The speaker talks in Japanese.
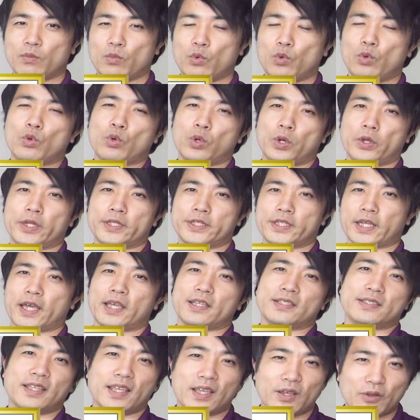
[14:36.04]
もうこれは
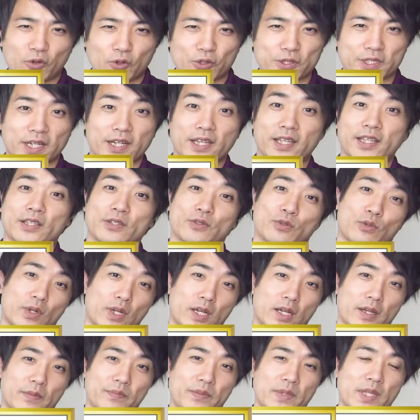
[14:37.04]
大成功じゃないでしょ
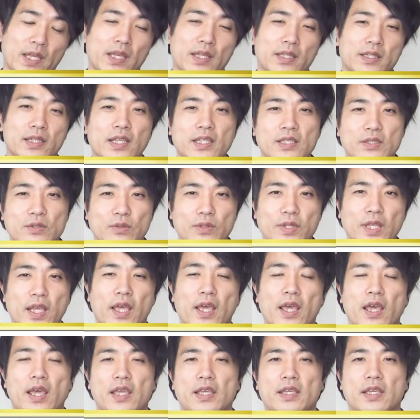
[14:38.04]
うか。ですの
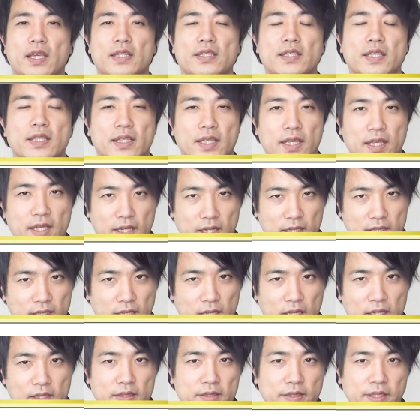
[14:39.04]
で痩せたい
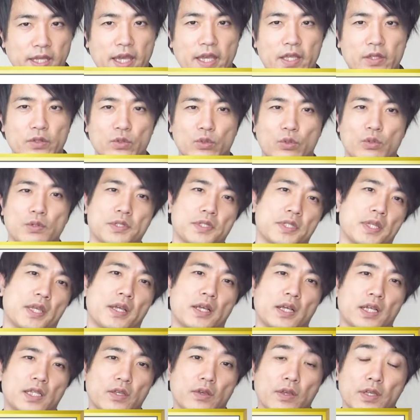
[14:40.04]
方、ダイエットをし
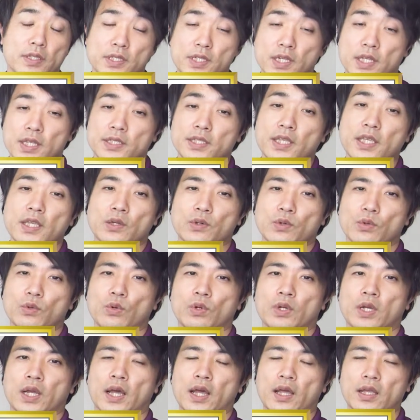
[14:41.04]
たい方はですね、ぜひこ
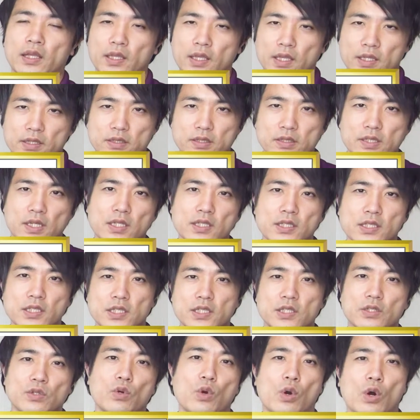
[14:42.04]
の間欠断
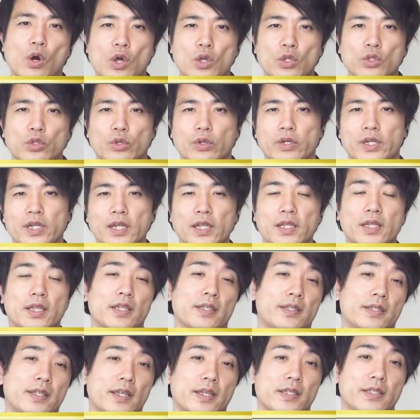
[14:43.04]
食を取り入
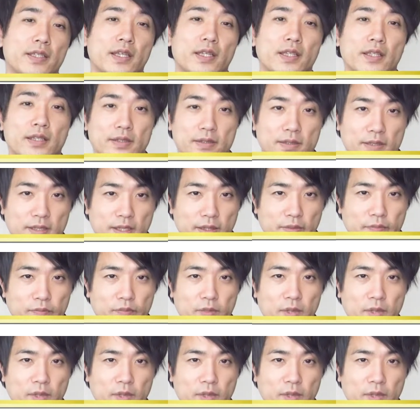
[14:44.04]
れていただきたいんですね。